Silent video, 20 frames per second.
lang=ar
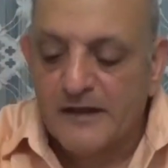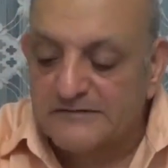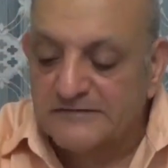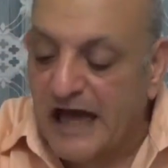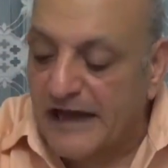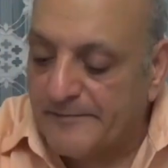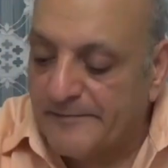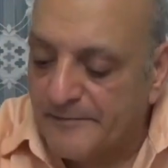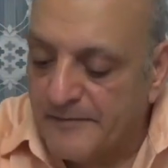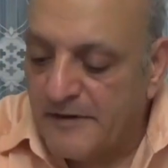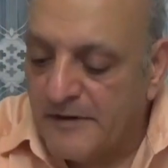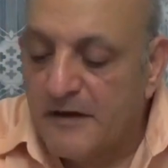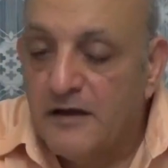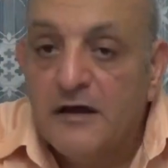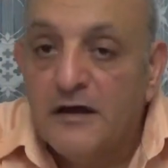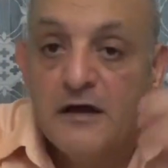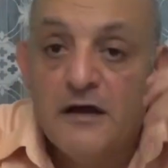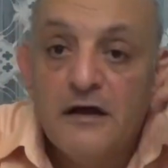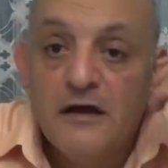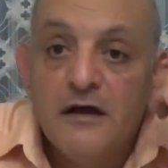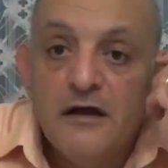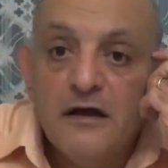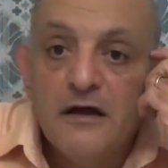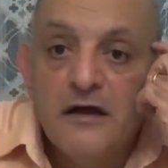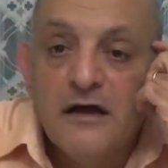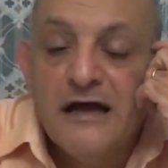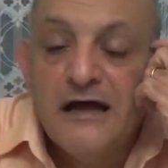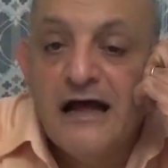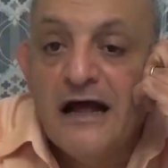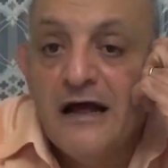طيب
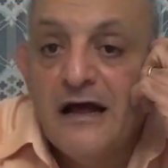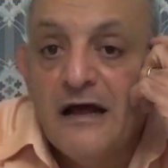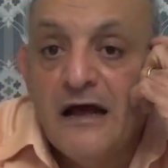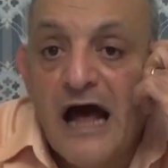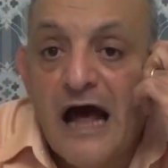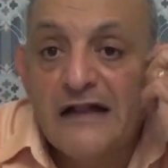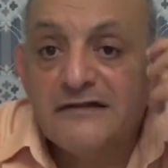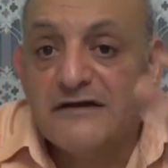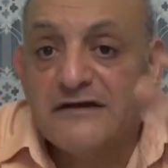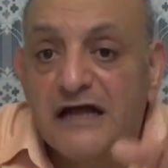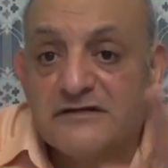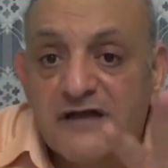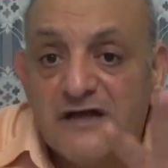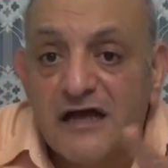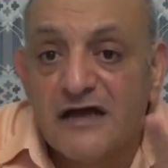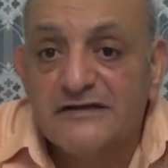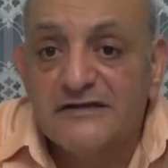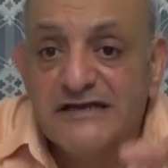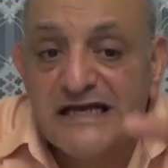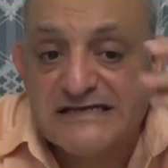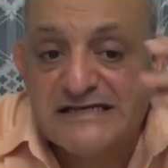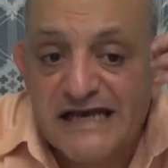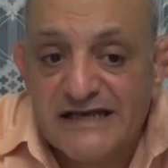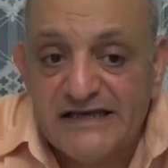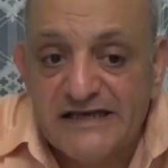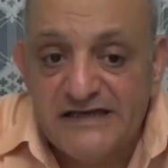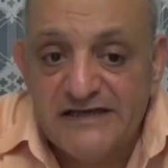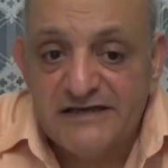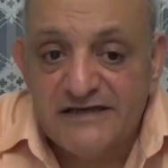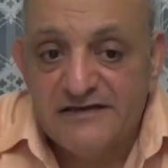هل تعتقد يا
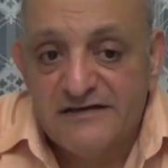زكي